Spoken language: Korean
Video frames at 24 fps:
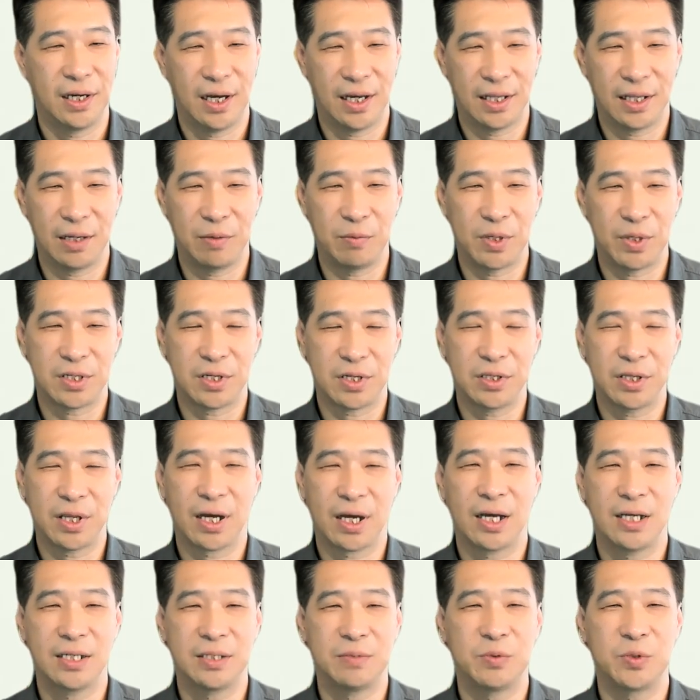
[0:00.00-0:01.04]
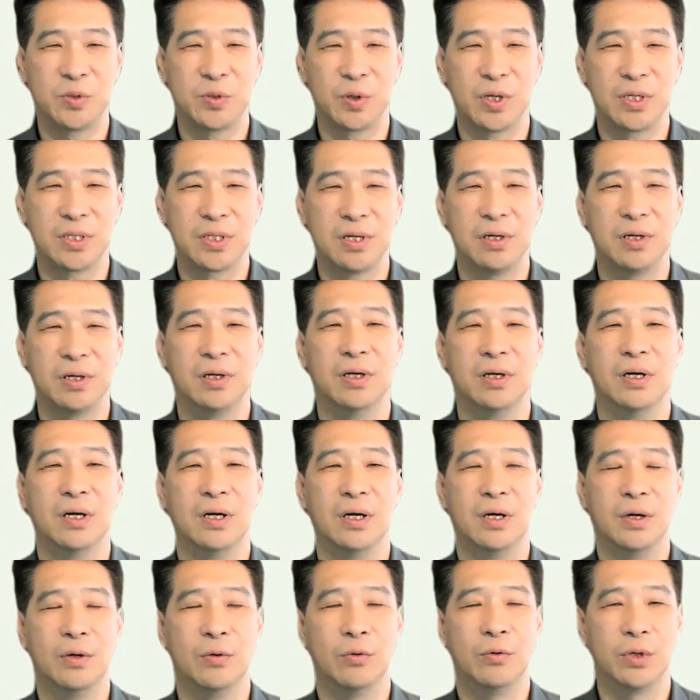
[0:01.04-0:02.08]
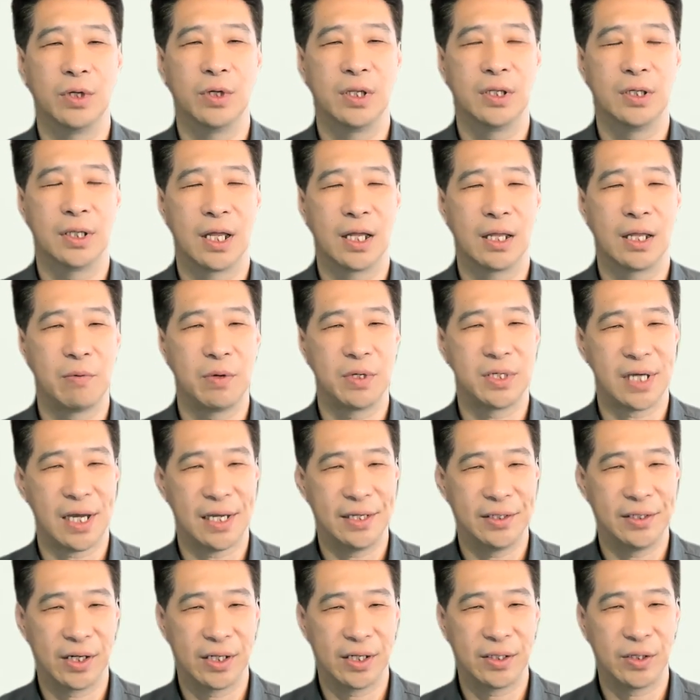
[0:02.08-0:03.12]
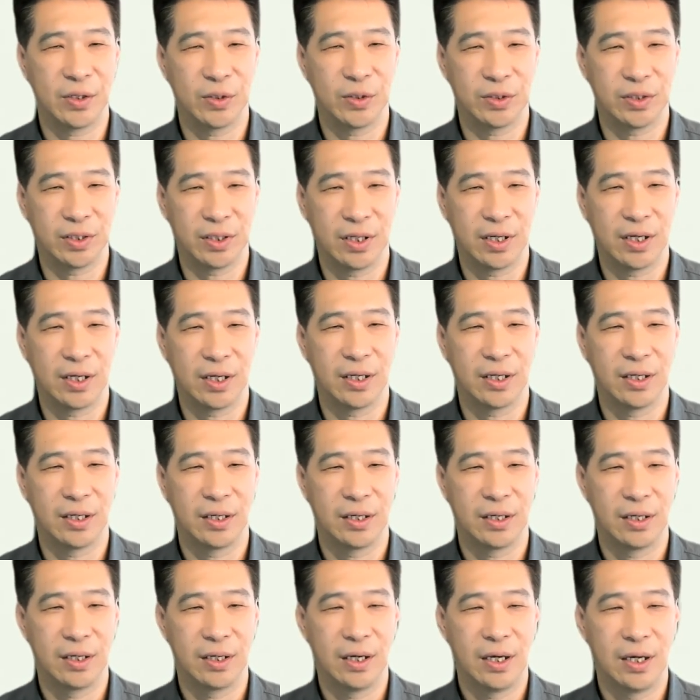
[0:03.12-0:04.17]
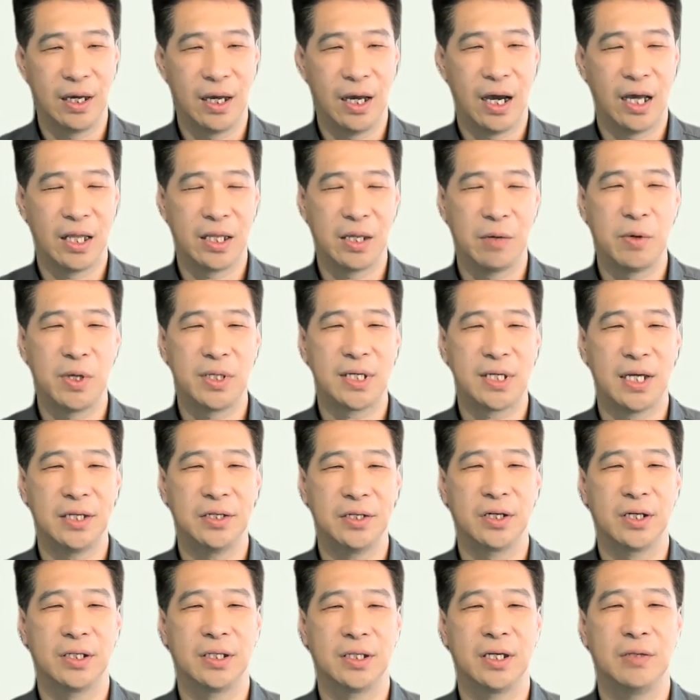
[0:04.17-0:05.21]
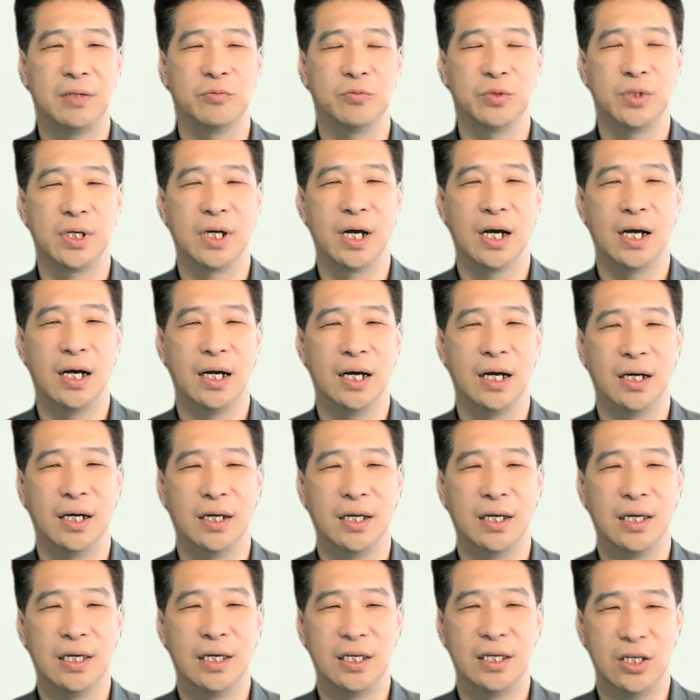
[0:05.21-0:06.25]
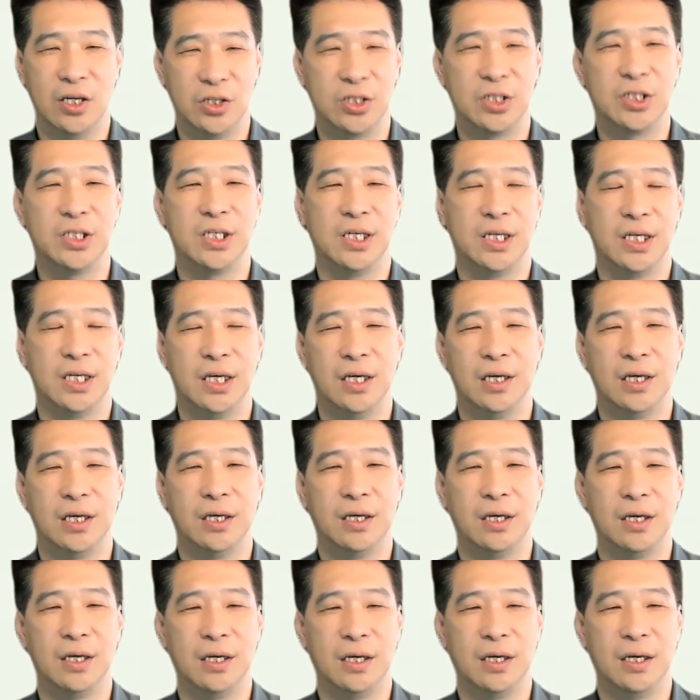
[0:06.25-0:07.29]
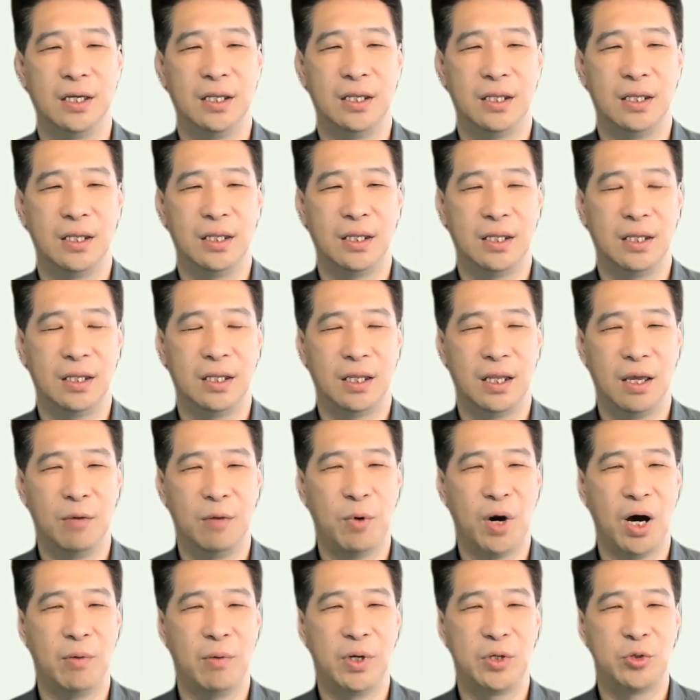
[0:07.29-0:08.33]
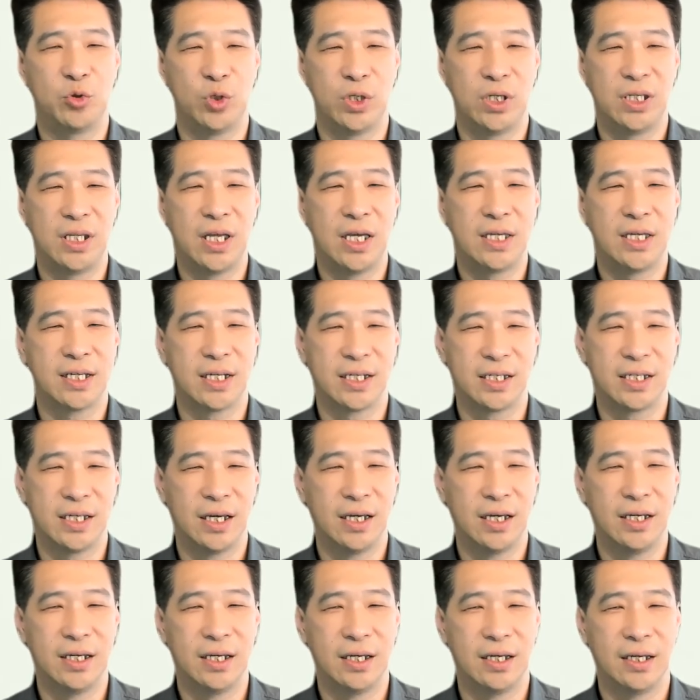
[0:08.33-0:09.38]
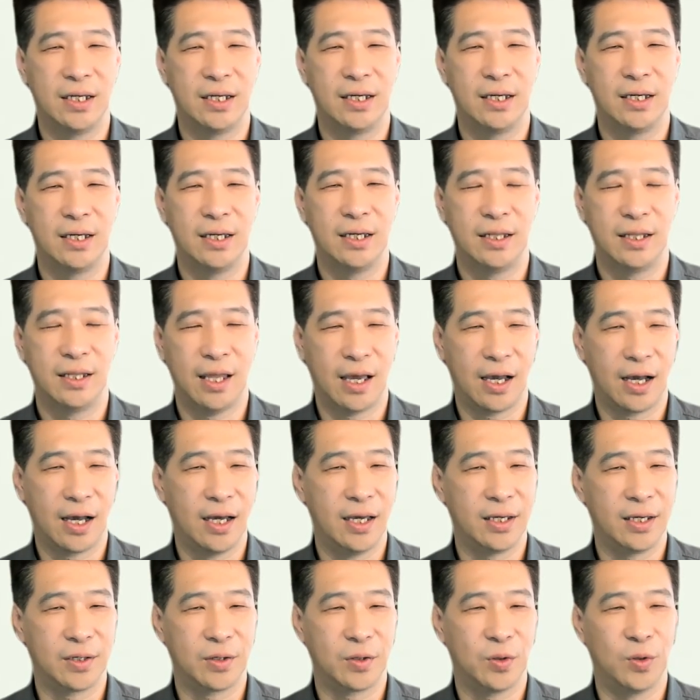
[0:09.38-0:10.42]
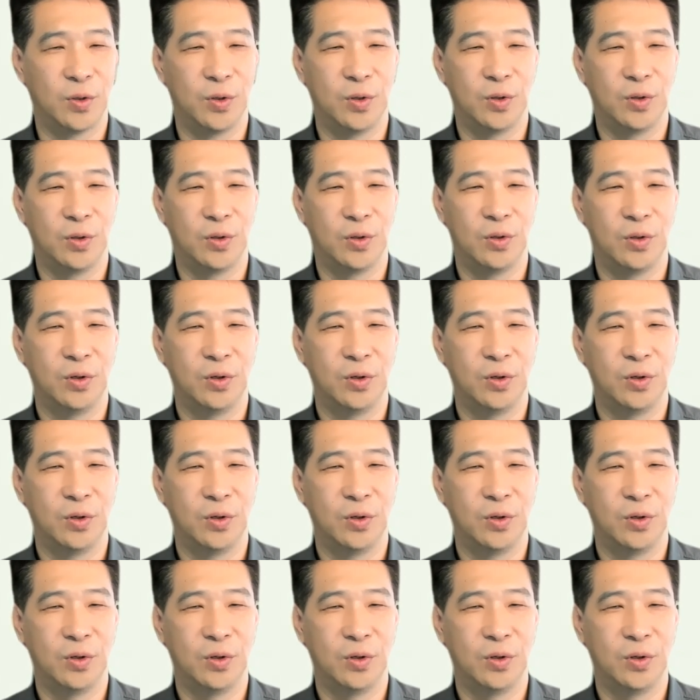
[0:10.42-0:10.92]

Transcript: 하나님의 선택하심 속에서 우리는 하나님의 자녀가 되었는데 하나님의 자녀가 된 우리가 여전히 내 마음의 주인의 자리에 내가 있고